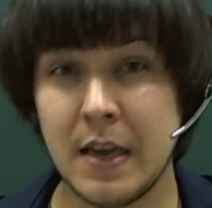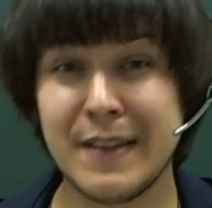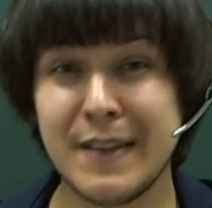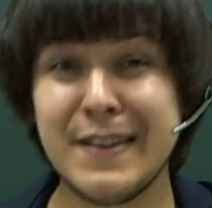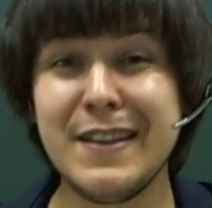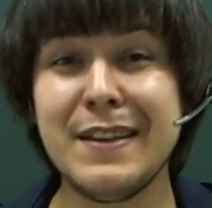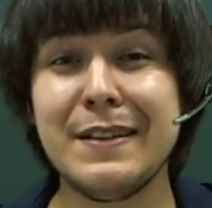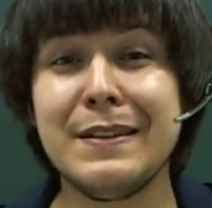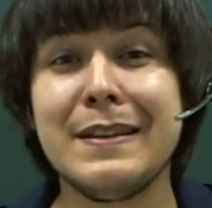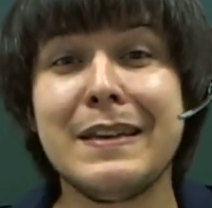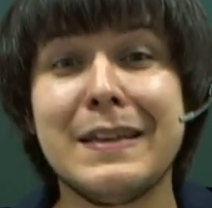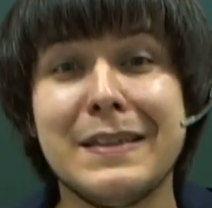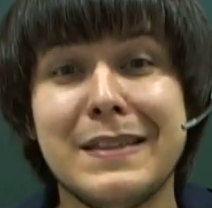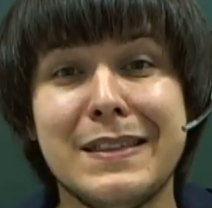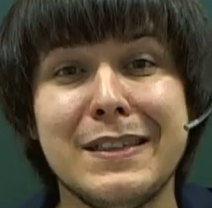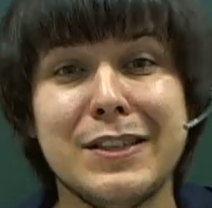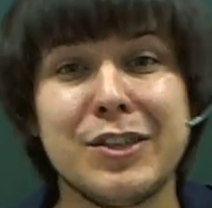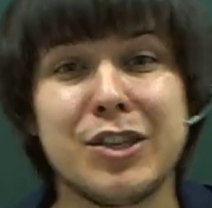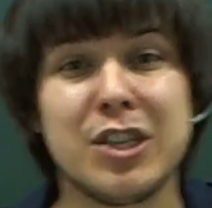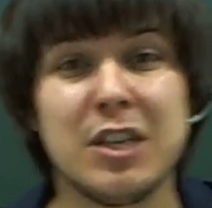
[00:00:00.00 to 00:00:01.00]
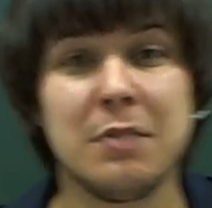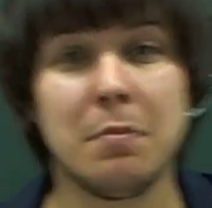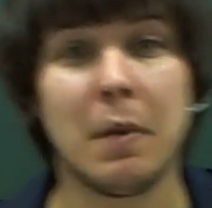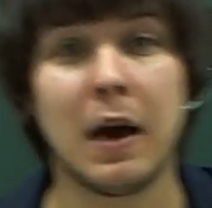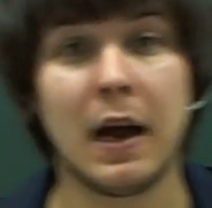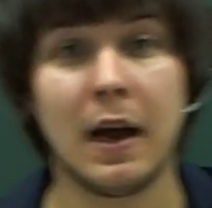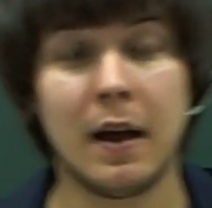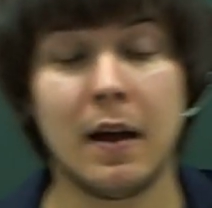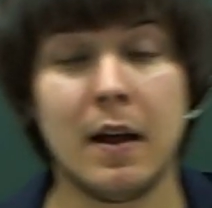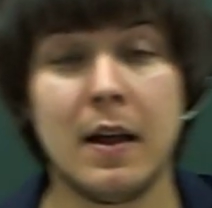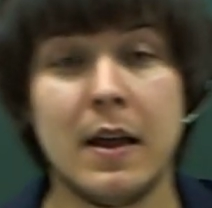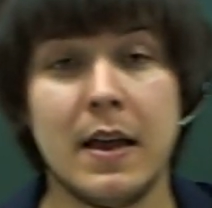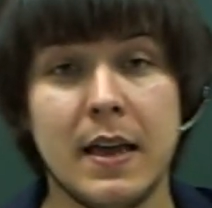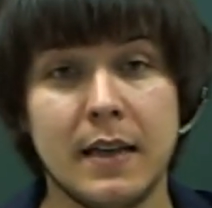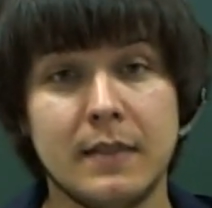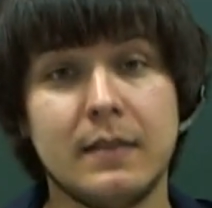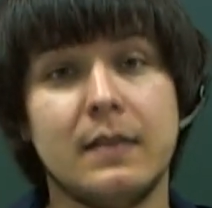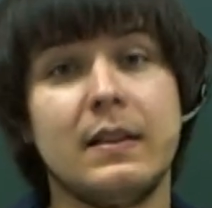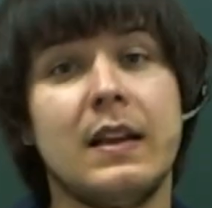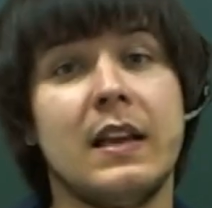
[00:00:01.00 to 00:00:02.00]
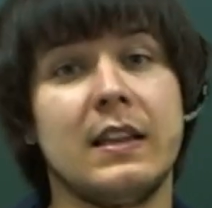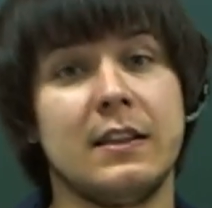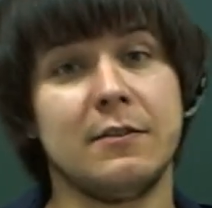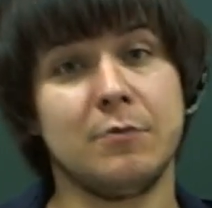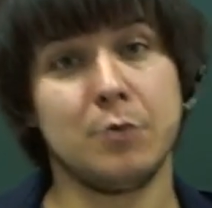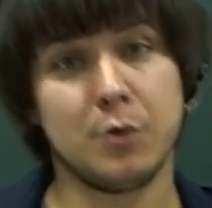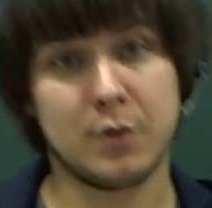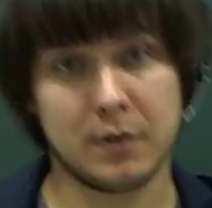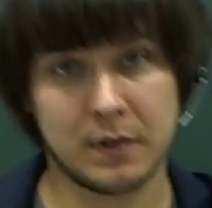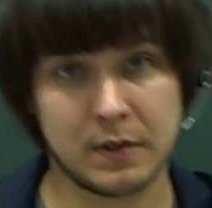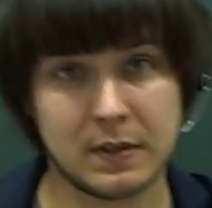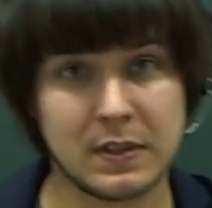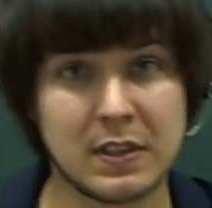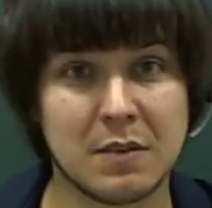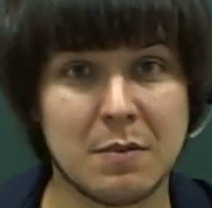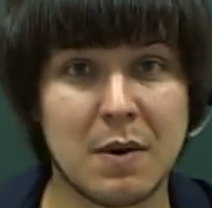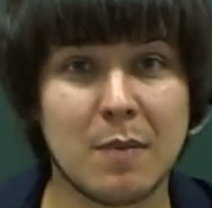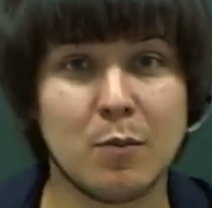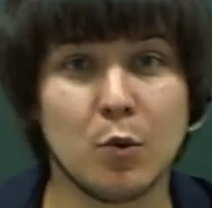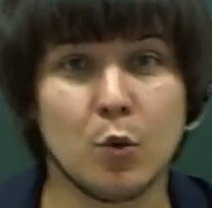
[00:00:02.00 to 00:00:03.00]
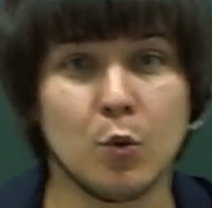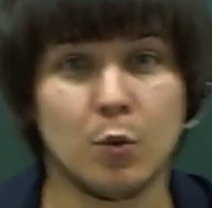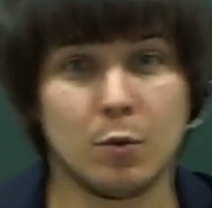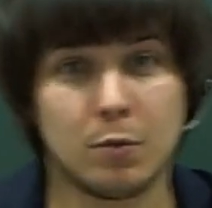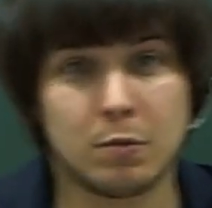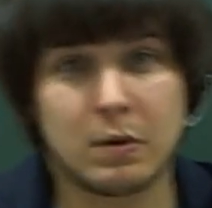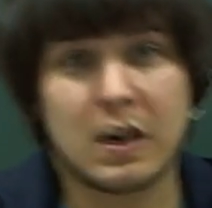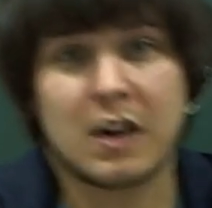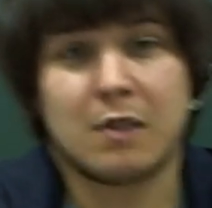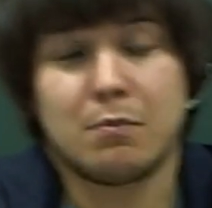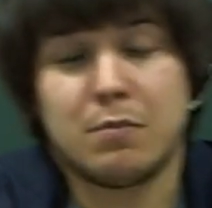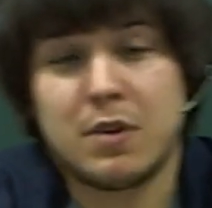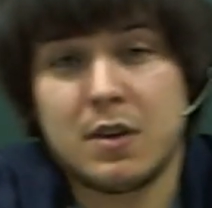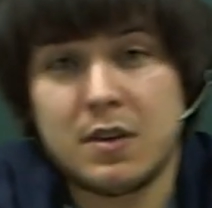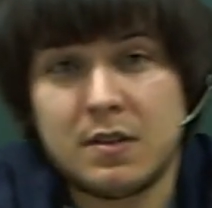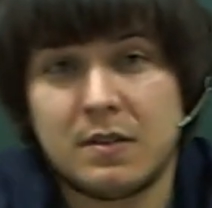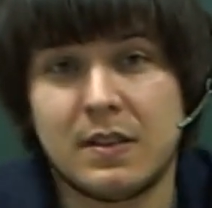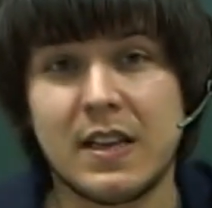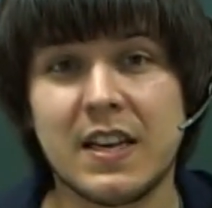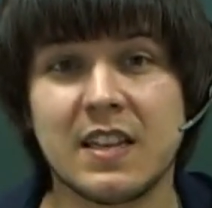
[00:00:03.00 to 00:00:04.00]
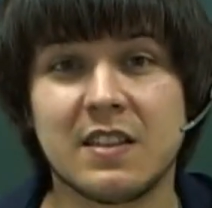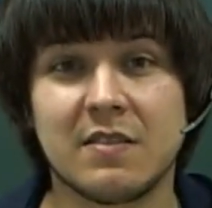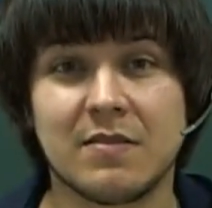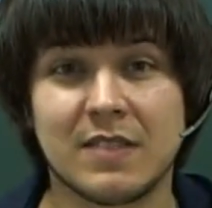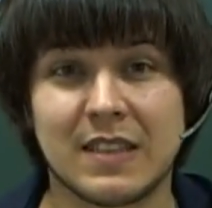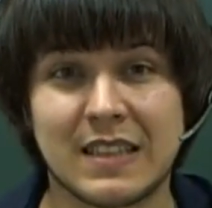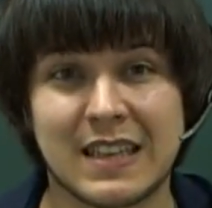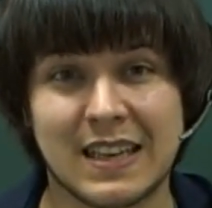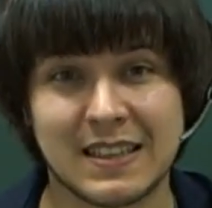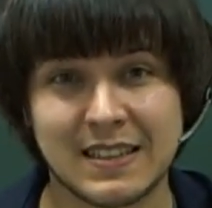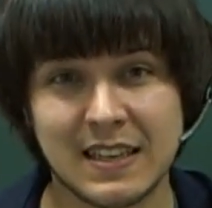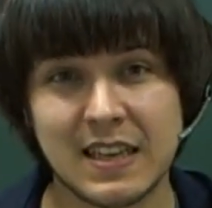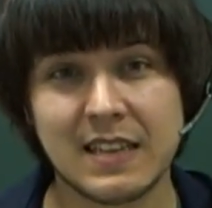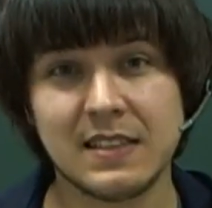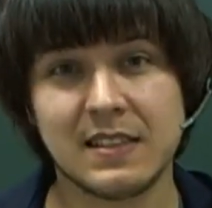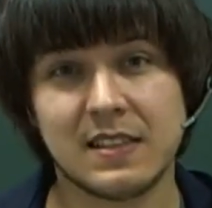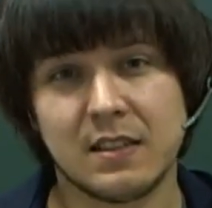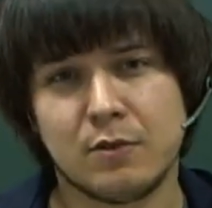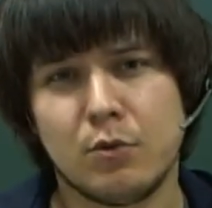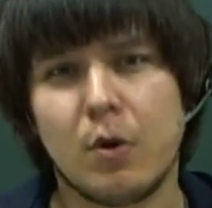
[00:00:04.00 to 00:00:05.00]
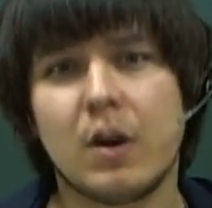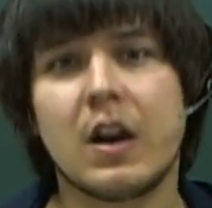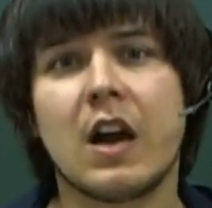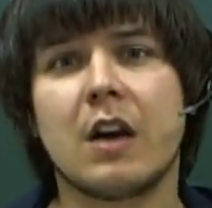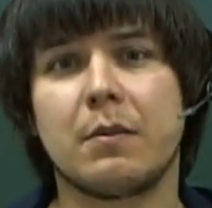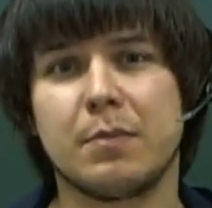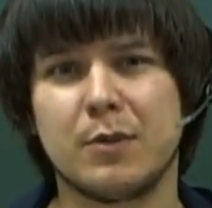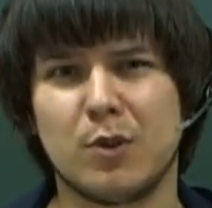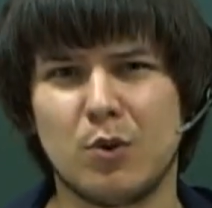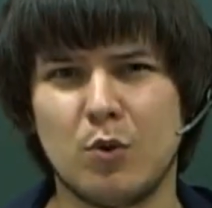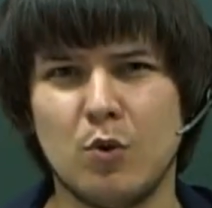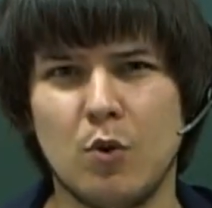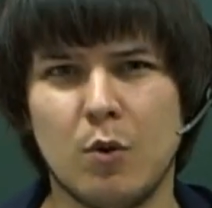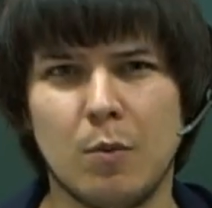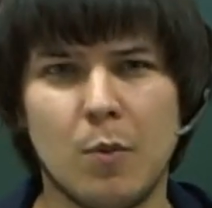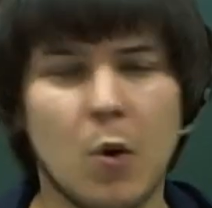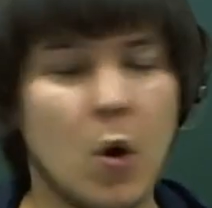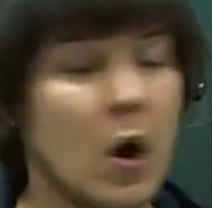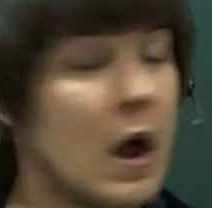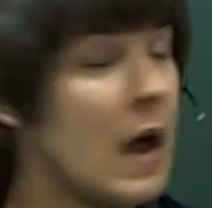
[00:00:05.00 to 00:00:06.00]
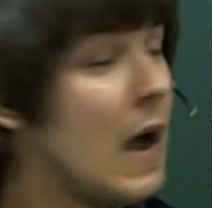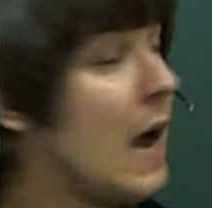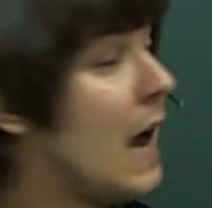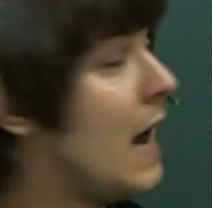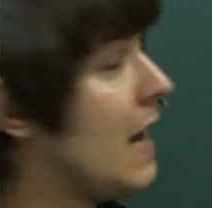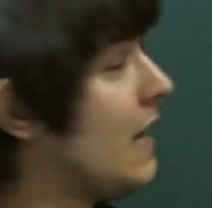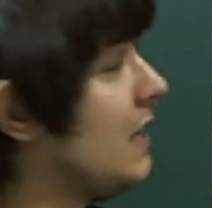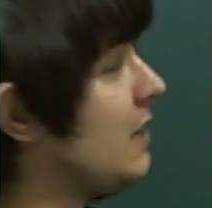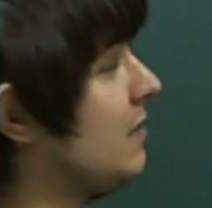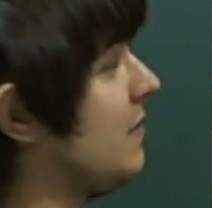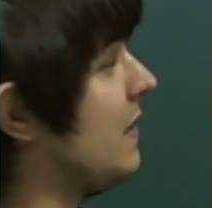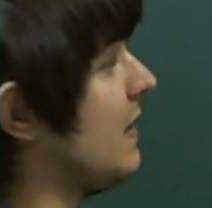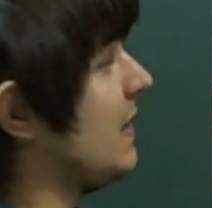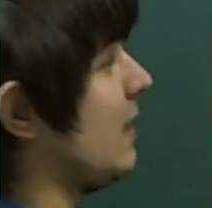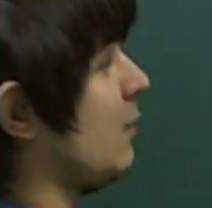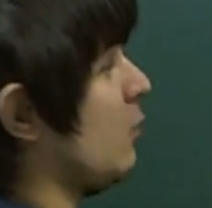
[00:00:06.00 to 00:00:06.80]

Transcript: Нить нерастяжима. Это надо вот самому как бы до этого догадаться, ну а как по-другому? А это говорит о